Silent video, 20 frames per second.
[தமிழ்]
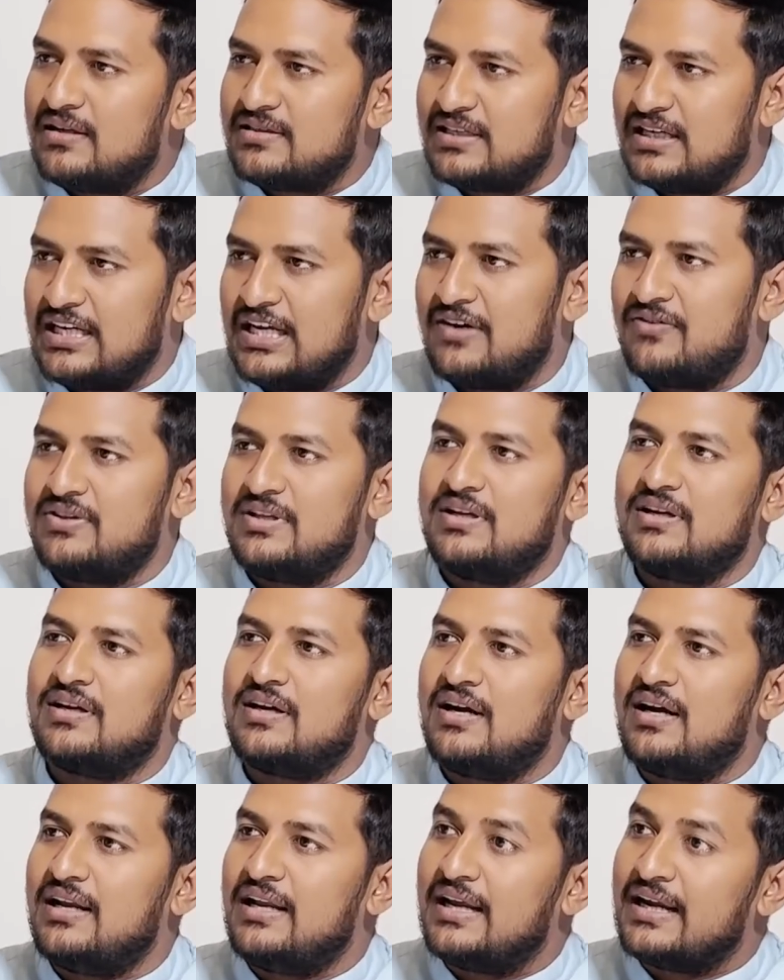சரியாக
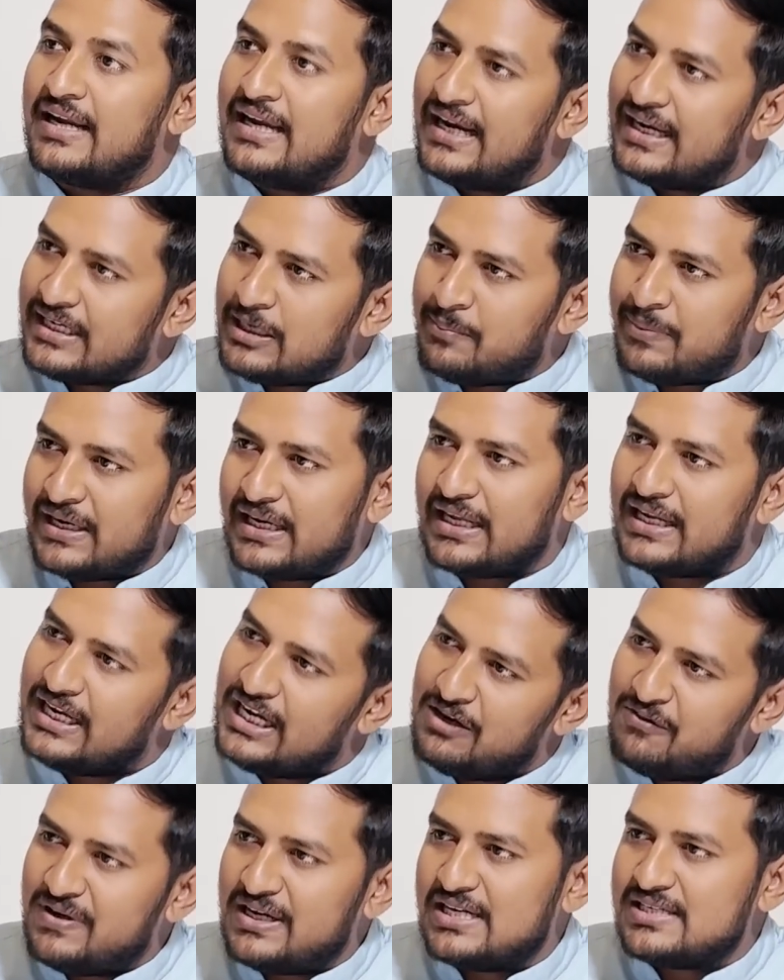வந்திருக்கா இல்லை கேட்கப்பட்ட
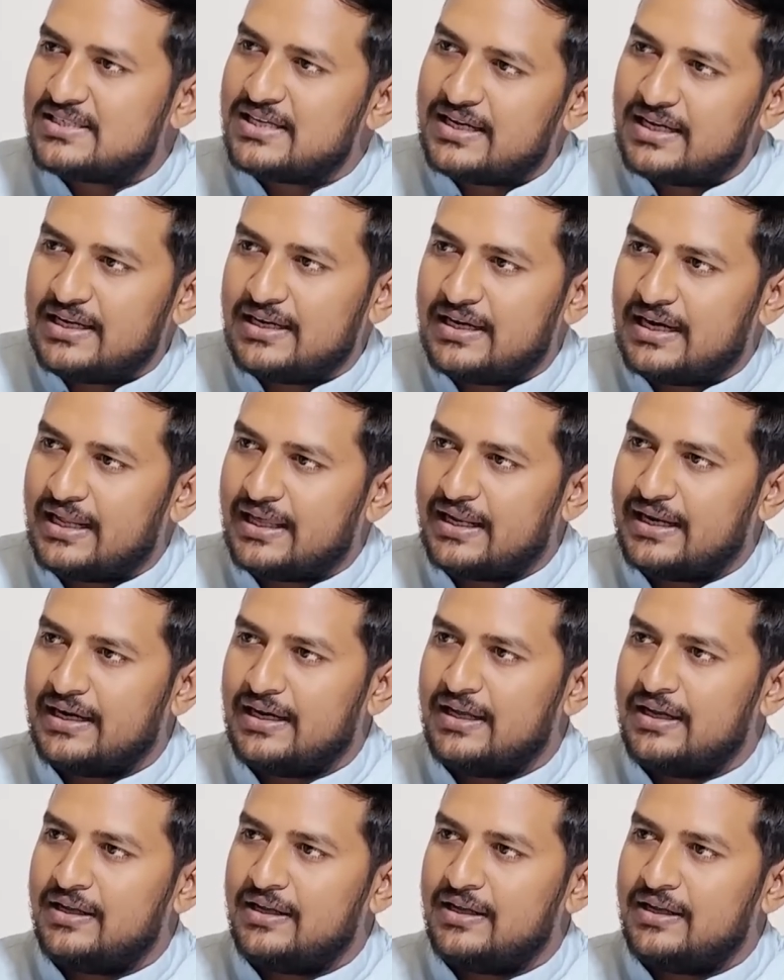கேள்விகள் சரின்னு நினைக்கிறீங்களா